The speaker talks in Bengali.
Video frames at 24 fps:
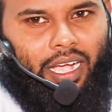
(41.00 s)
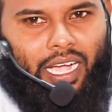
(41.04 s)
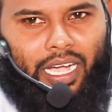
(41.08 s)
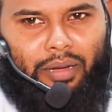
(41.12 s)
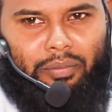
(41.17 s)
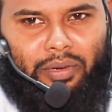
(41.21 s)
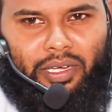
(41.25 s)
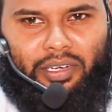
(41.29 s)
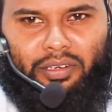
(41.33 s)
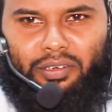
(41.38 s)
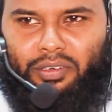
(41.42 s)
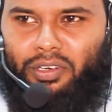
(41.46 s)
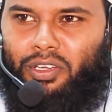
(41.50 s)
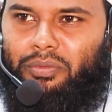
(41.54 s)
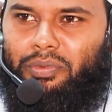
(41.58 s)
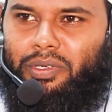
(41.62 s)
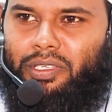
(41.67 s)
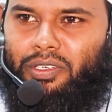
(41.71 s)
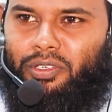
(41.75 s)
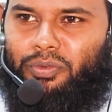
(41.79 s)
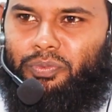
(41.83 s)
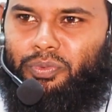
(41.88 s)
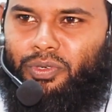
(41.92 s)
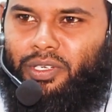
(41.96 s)
আমার
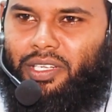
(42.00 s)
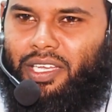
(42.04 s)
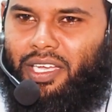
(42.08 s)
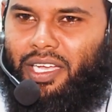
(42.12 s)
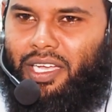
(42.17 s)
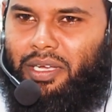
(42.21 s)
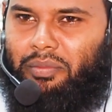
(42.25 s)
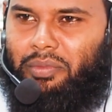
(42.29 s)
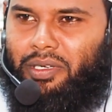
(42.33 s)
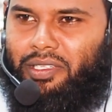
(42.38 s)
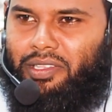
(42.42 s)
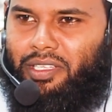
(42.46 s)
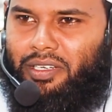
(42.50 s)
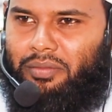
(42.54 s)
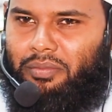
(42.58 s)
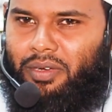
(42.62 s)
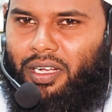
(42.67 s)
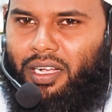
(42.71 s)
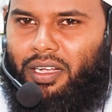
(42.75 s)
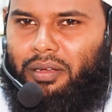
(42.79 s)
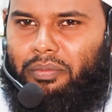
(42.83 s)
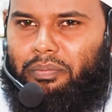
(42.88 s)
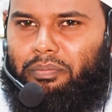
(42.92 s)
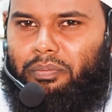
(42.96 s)
নবীর উপরে আমাদের
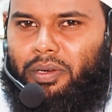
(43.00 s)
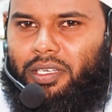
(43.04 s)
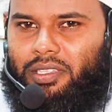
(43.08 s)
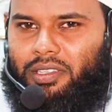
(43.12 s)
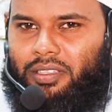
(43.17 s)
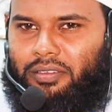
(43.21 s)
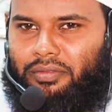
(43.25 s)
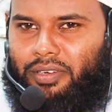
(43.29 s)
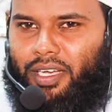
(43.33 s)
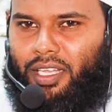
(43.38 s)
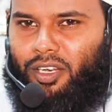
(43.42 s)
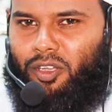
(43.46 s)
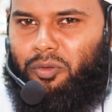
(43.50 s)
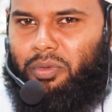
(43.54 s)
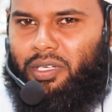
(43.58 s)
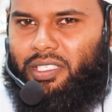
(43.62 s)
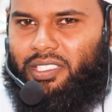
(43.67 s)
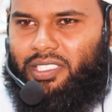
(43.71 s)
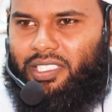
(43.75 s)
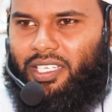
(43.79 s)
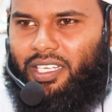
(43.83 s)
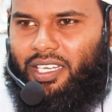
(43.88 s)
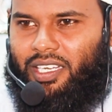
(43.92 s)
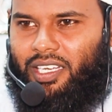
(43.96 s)
মাহাব্বত
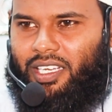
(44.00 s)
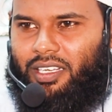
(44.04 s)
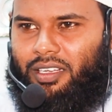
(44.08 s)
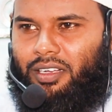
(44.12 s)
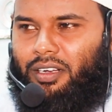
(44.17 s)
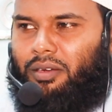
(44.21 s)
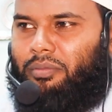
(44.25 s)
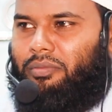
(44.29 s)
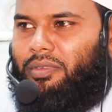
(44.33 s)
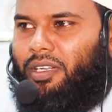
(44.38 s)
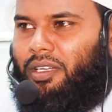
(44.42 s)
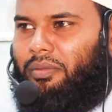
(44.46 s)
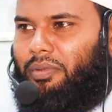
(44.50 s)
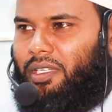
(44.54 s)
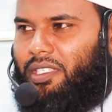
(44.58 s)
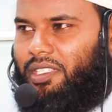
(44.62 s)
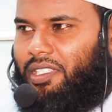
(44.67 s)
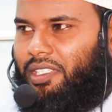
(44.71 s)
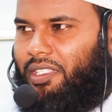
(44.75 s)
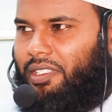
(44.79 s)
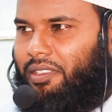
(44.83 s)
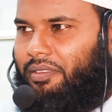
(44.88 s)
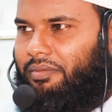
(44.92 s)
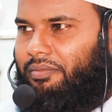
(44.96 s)
ভালোবাসা কম না
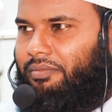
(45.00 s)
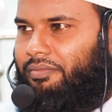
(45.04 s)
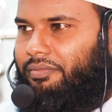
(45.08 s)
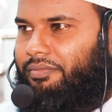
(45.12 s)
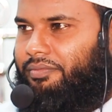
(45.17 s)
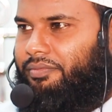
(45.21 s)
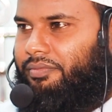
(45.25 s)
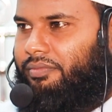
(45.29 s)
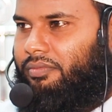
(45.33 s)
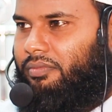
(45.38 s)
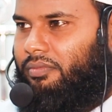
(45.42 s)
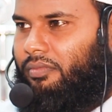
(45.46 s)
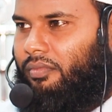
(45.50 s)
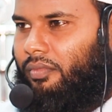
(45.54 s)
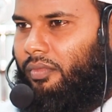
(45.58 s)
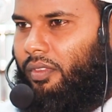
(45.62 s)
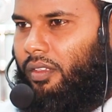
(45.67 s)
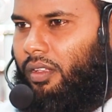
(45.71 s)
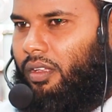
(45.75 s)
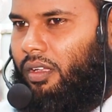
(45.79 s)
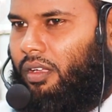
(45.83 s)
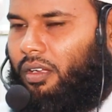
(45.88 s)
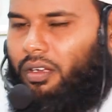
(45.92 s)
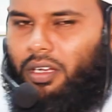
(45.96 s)
বেশি
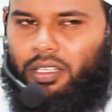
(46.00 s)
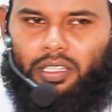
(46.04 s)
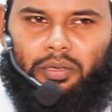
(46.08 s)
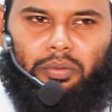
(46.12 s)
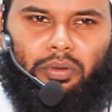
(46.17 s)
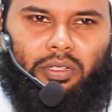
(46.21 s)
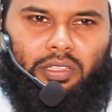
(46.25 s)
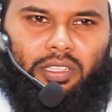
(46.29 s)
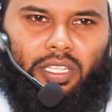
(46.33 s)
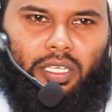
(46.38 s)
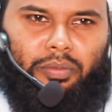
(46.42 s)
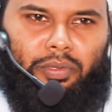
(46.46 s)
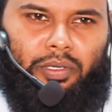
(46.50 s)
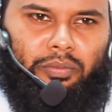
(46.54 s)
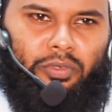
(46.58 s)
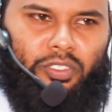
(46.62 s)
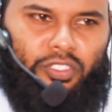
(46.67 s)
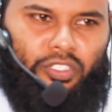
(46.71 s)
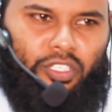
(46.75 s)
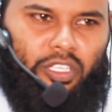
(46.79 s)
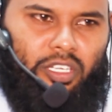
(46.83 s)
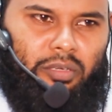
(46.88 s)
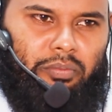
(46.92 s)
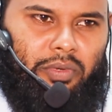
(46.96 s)
কথা বলতে হবে
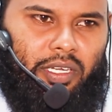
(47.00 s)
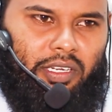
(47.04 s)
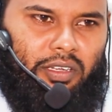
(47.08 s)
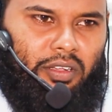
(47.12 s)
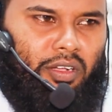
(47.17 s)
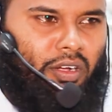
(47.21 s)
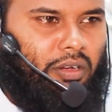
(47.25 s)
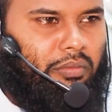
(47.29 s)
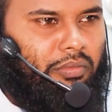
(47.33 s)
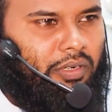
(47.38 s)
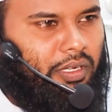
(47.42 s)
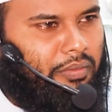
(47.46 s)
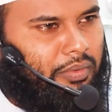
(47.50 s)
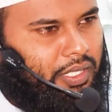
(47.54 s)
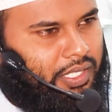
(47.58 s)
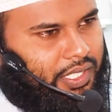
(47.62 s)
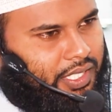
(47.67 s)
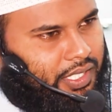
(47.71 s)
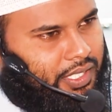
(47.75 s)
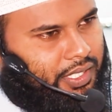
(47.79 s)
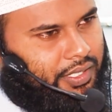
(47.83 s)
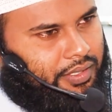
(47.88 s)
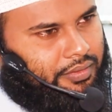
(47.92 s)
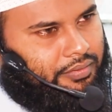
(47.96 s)
মুসলমান কম না
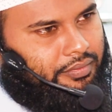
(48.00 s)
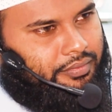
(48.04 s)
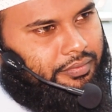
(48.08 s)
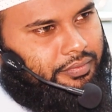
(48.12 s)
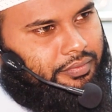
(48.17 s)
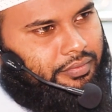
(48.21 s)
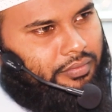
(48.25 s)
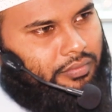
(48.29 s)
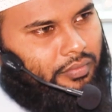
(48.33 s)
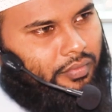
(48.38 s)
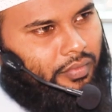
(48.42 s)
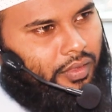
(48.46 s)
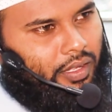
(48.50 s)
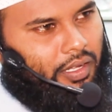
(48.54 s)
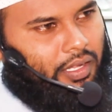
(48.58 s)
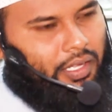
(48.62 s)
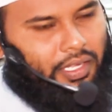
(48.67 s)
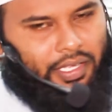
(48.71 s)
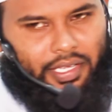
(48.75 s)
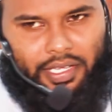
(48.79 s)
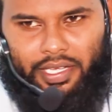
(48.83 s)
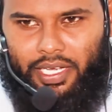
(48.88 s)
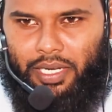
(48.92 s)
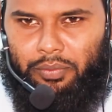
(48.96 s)
বেশি
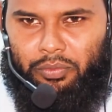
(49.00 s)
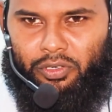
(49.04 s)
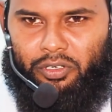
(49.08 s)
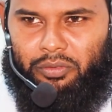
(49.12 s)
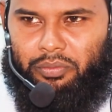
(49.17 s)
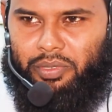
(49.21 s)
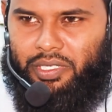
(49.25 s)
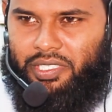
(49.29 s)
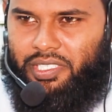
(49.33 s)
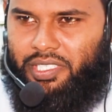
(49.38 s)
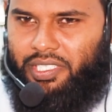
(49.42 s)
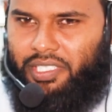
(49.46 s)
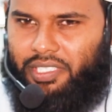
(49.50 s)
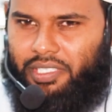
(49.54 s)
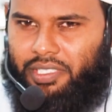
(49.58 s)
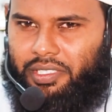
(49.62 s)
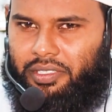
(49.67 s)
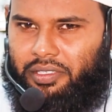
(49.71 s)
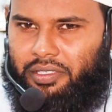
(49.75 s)
কেমন বেশি